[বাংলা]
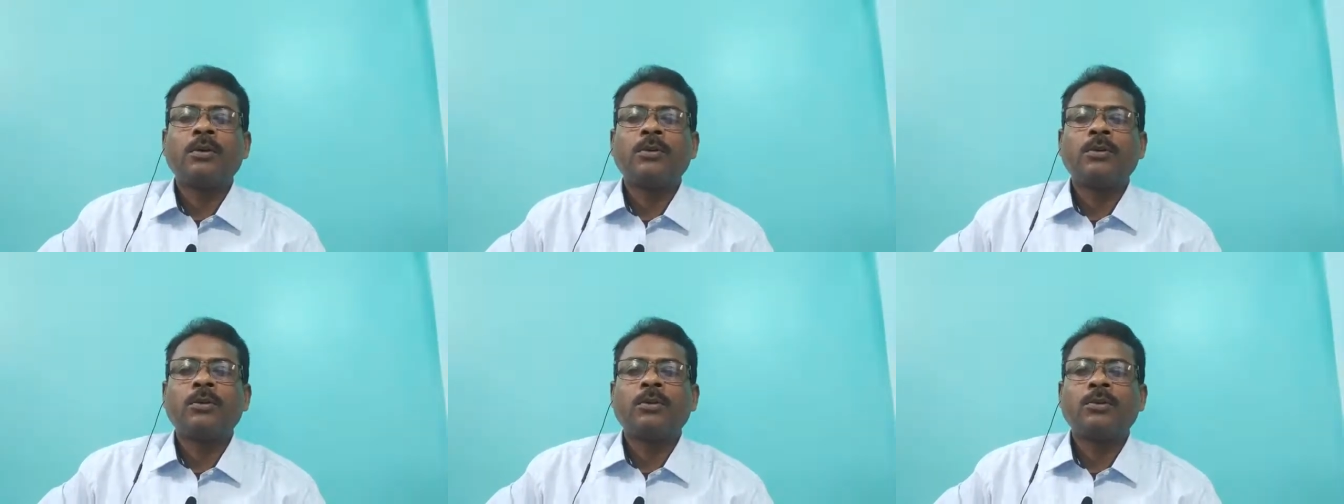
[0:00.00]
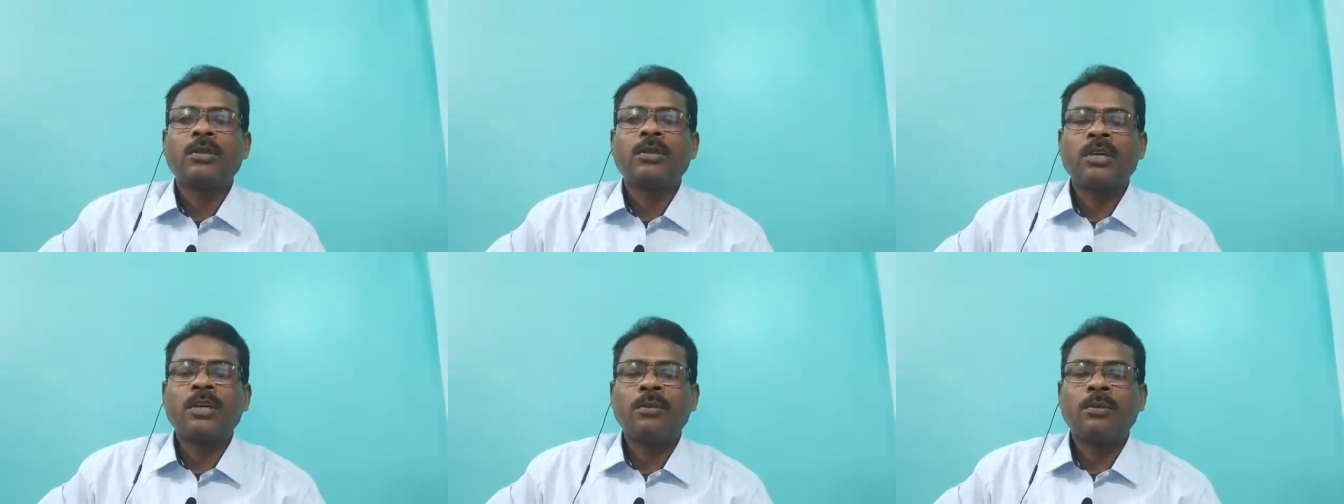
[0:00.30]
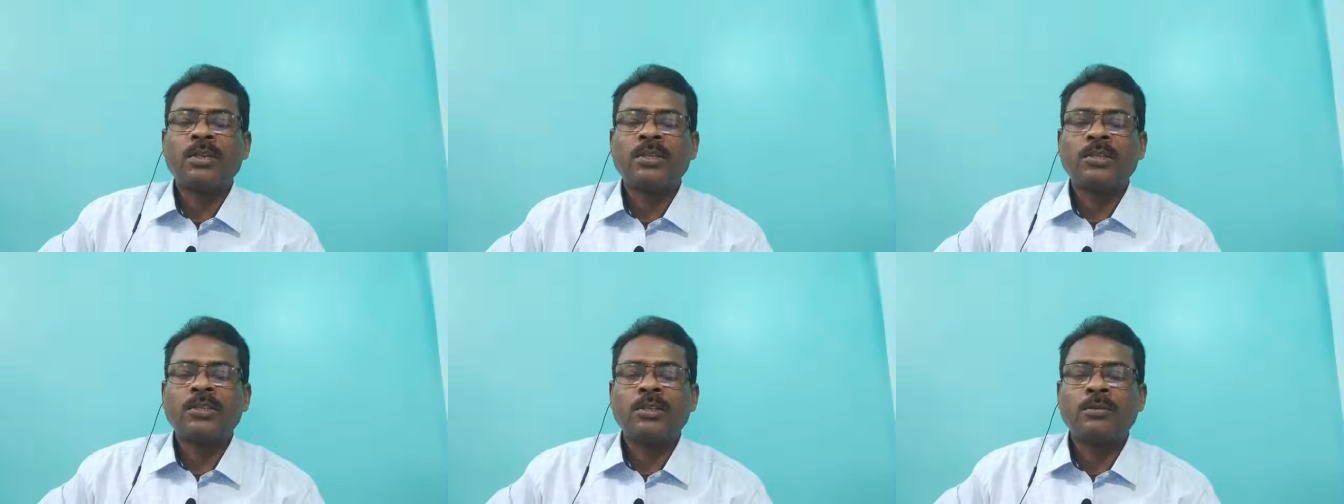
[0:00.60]
তো সেকেন্ড
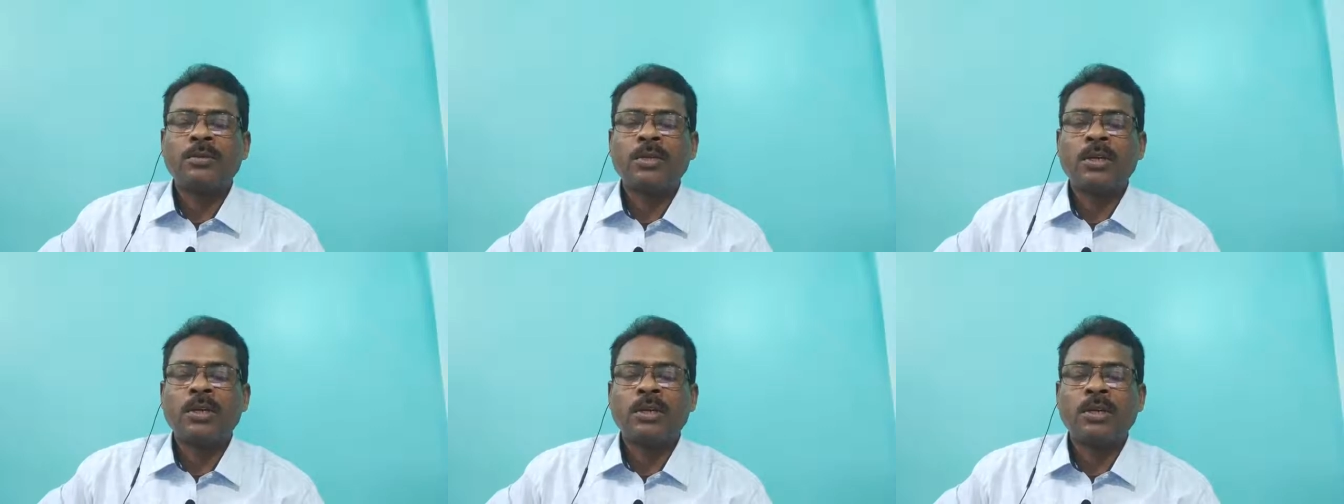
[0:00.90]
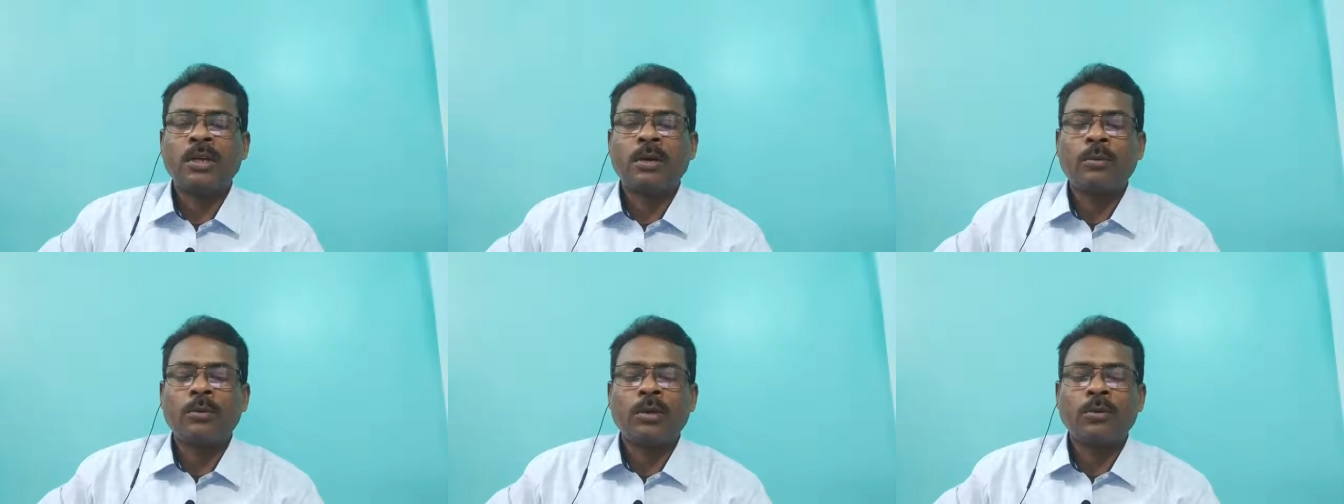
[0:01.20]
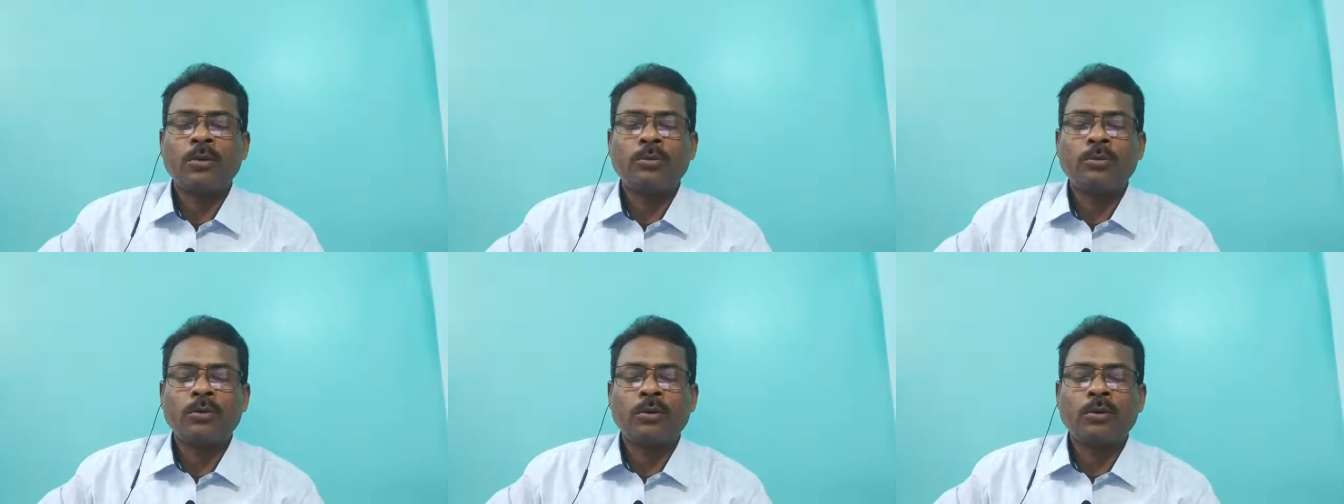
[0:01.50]
প্রেসক্রিপশান নিয়ে আমরা
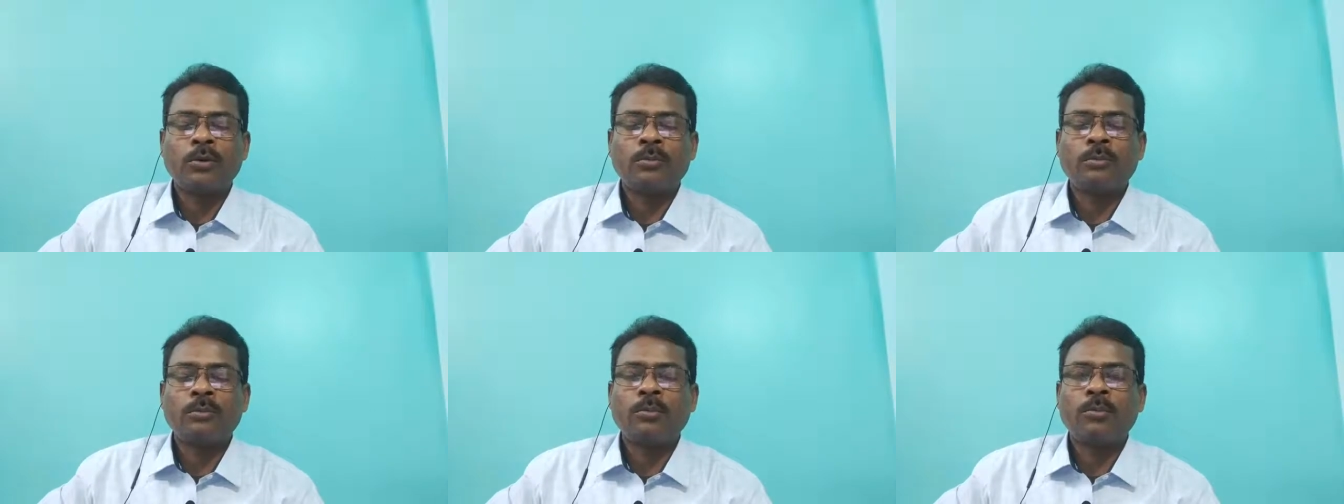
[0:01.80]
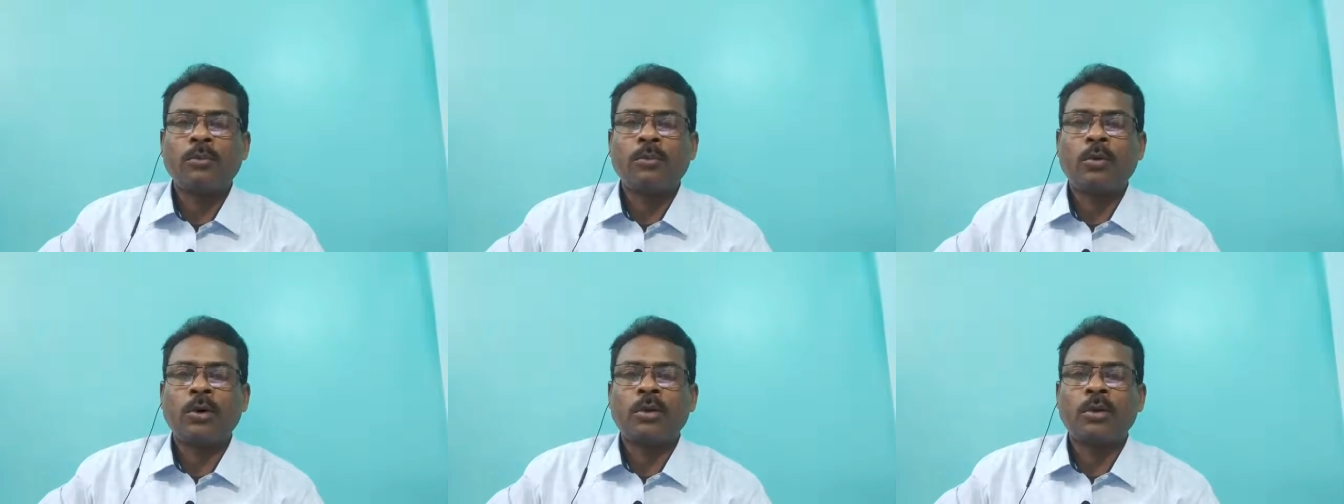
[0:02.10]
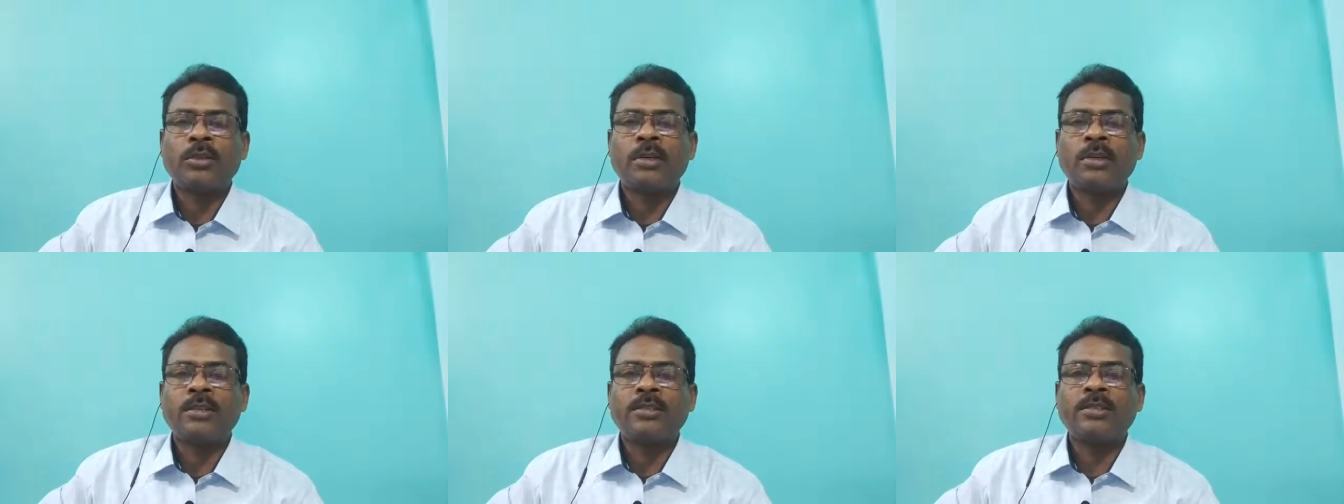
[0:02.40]
দুজন
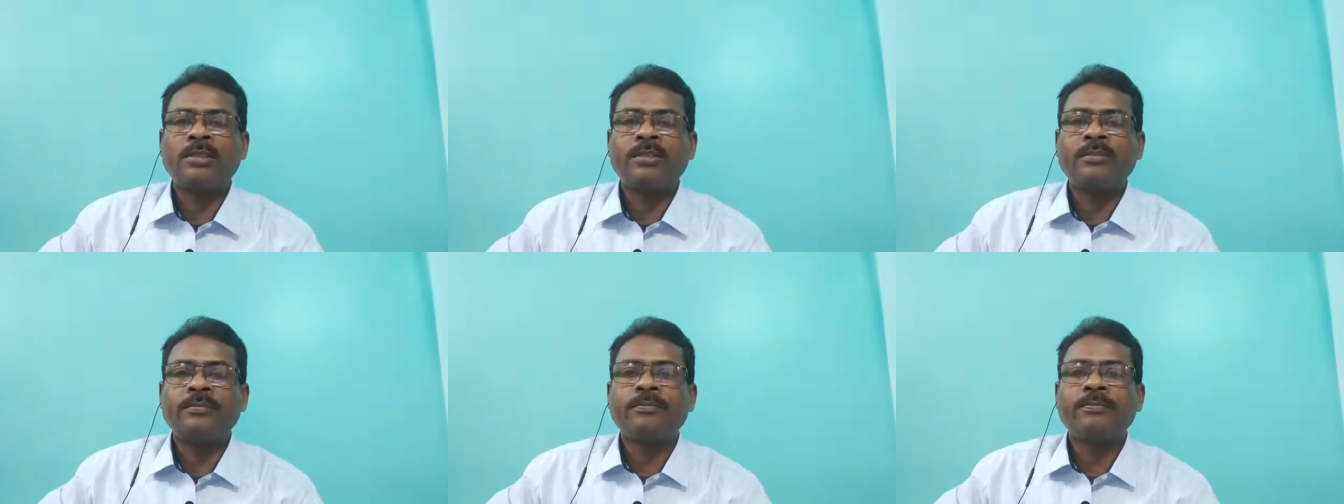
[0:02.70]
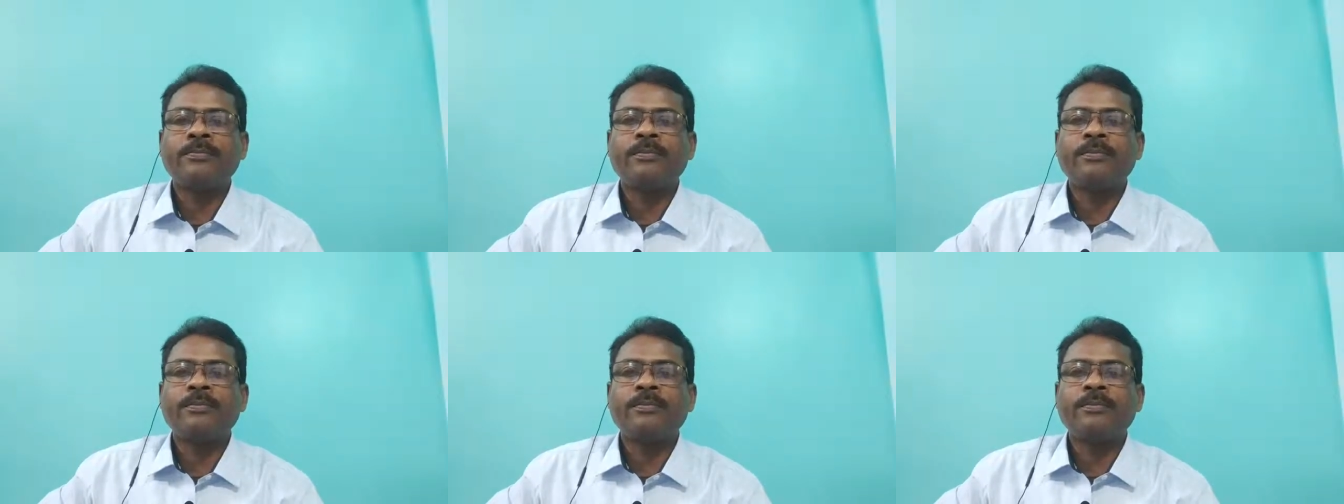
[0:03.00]
বক্তা আছি